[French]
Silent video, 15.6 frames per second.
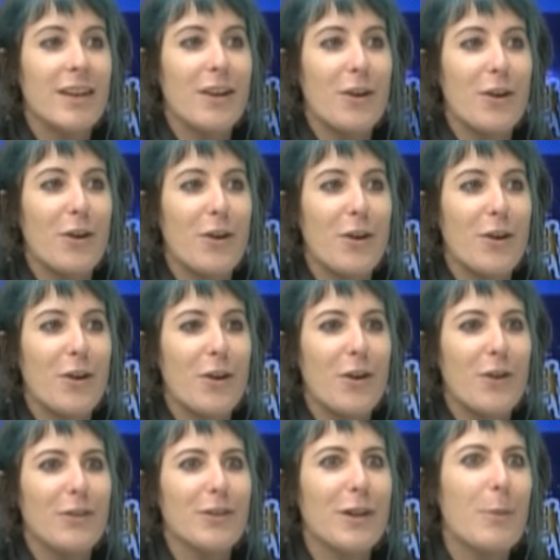
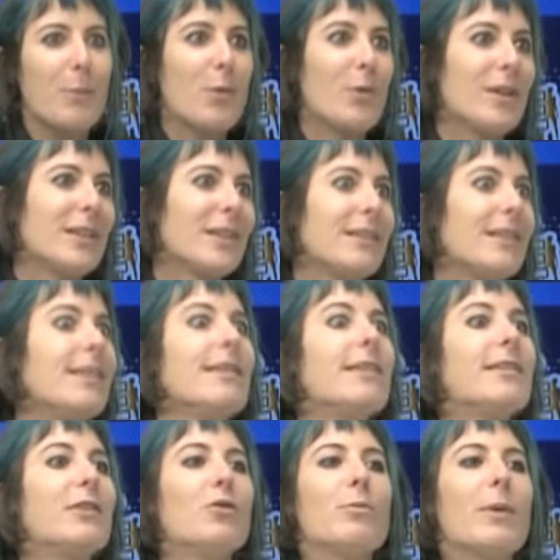euh, mm. c'est un peu les,
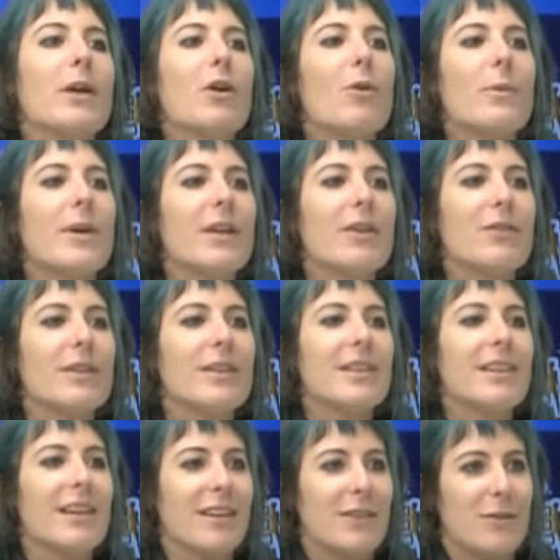tissus de ma grand-mère, on va
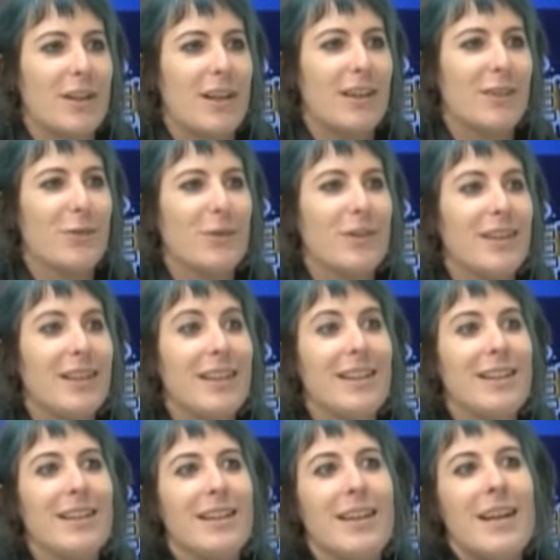dire. Voilà, donc c'est
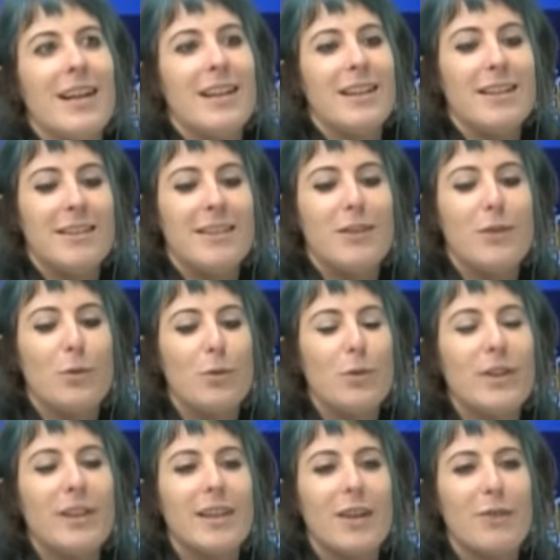les, les,
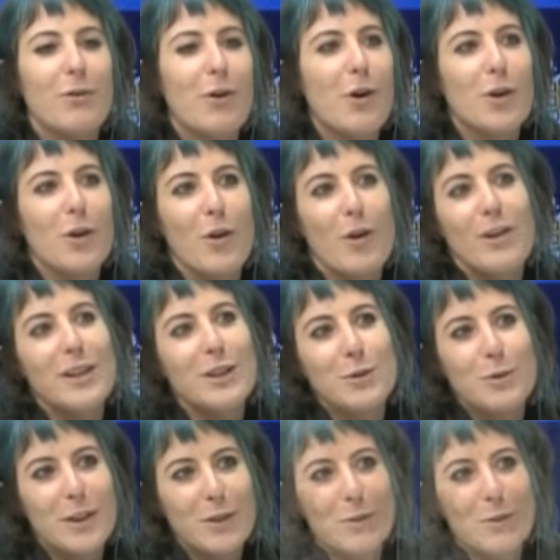tissus qui évoquent les jouets